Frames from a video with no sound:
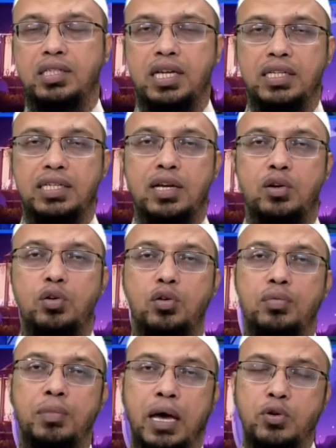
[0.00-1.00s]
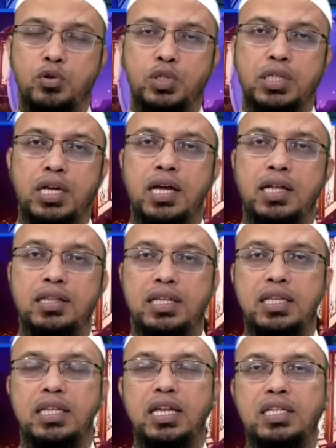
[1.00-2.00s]
সাজানো মানুষটা
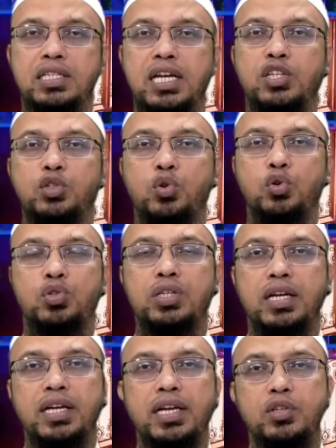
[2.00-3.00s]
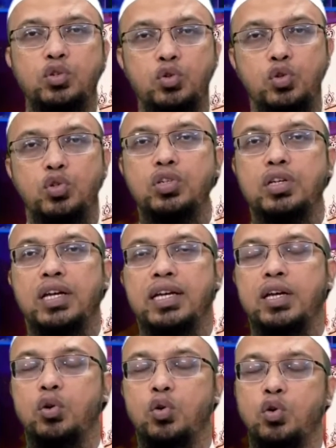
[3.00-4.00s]
তিনি তার সাজগোজটাকে
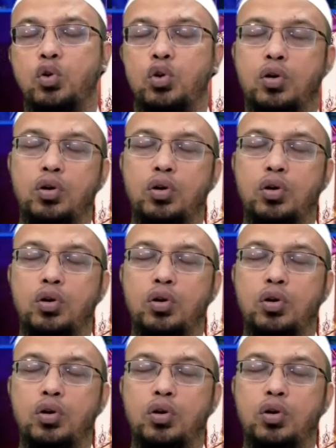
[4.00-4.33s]
সৌন্দর্যটাকে অন্য